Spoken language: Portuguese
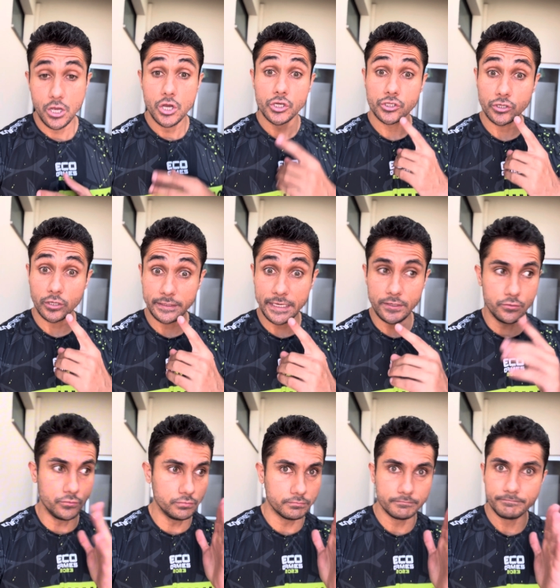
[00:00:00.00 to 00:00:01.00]
Só tem
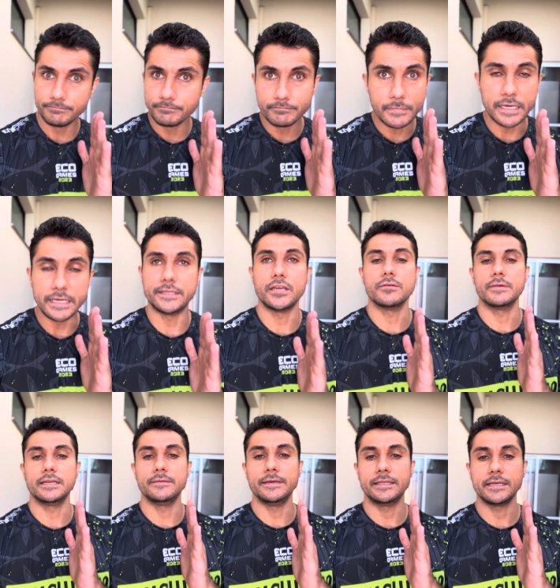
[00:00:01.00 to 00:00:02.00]
um ele tem uma
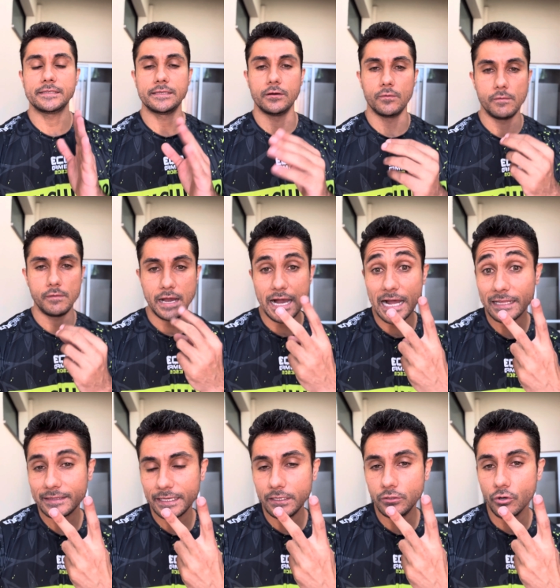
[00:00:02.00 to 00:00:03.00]
limitação. Ah,
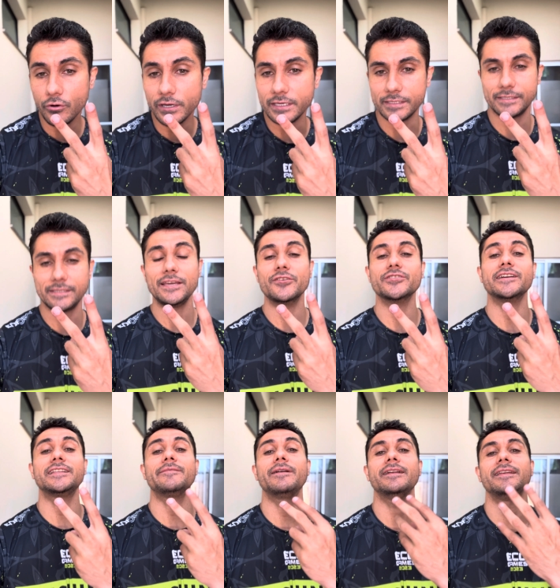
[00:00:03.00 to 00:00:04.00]
tem dois. Eu já
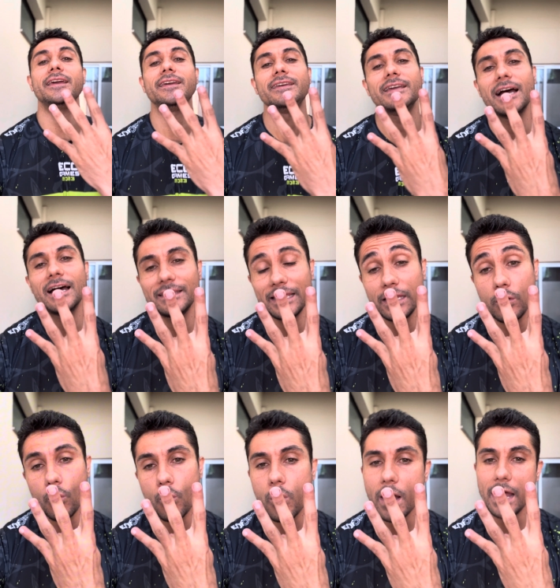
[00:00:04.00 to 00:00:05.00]
trabalhei até em
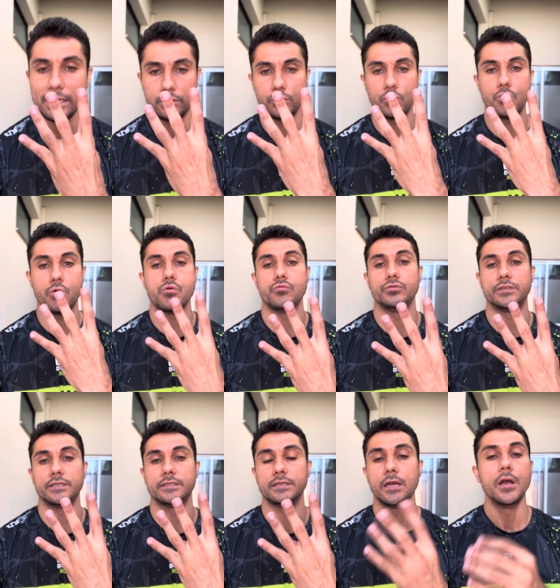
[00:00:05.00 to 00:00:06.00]
quatro
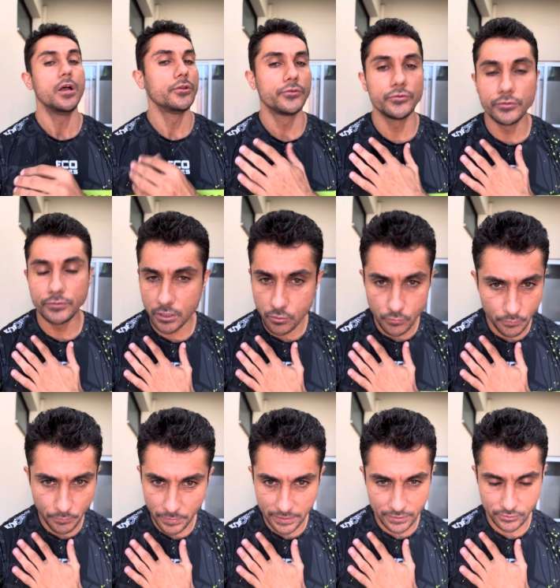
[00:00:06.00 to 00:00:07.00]
coaches. Tudo tem um
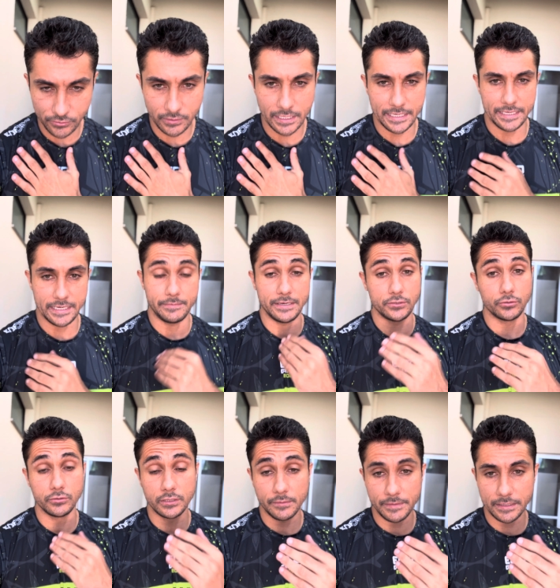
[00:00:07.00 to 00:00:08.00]
preço, galera, mas tudo
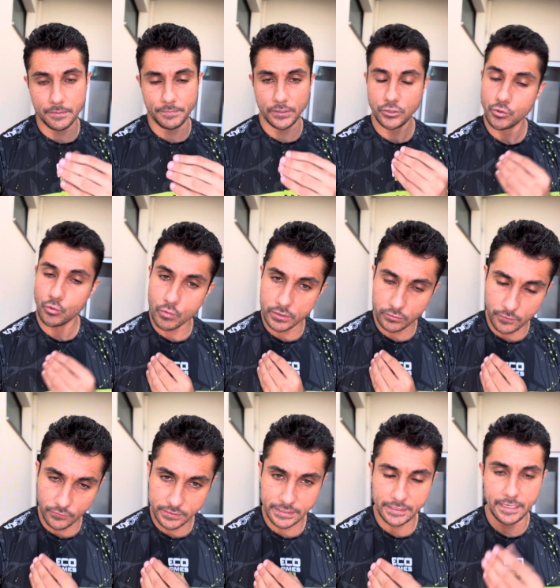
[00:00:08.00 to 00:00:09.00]
também depende o quanto que
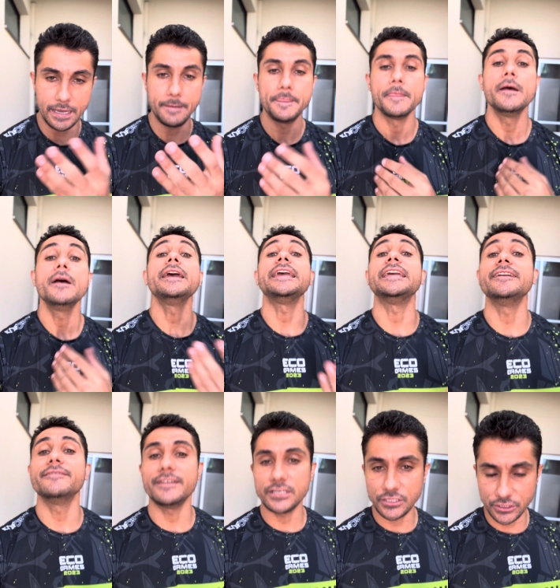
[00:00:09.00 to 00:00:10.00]
você quer
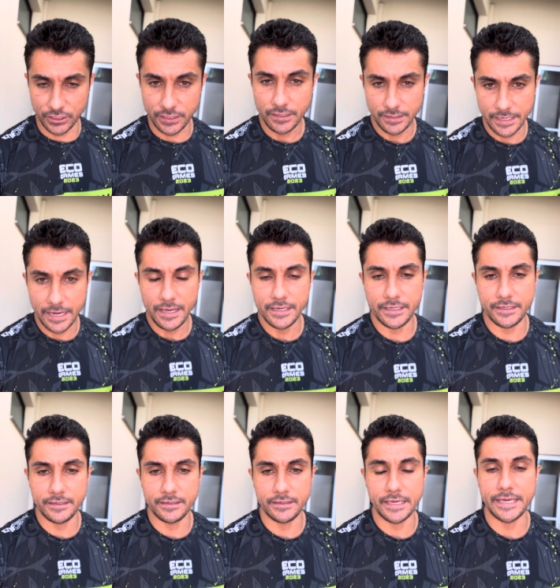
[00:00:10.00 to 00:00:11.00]
investir, né,
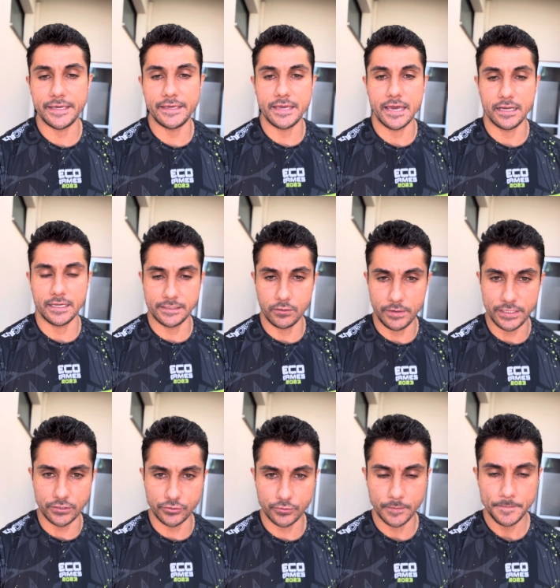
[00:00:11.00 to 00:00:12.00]
em, em relação a
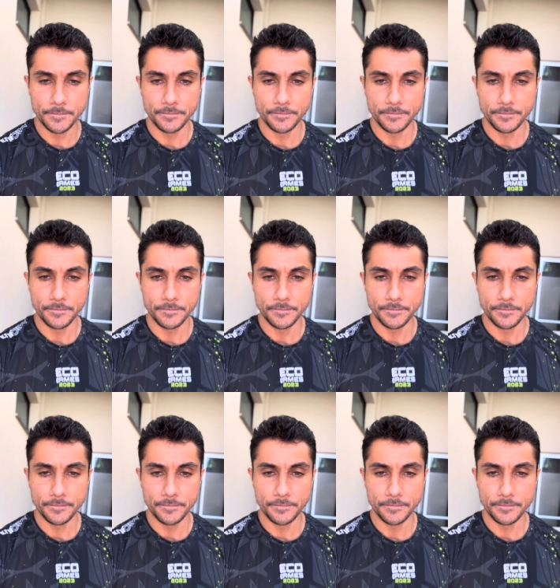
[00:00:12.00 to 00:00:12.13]
isso.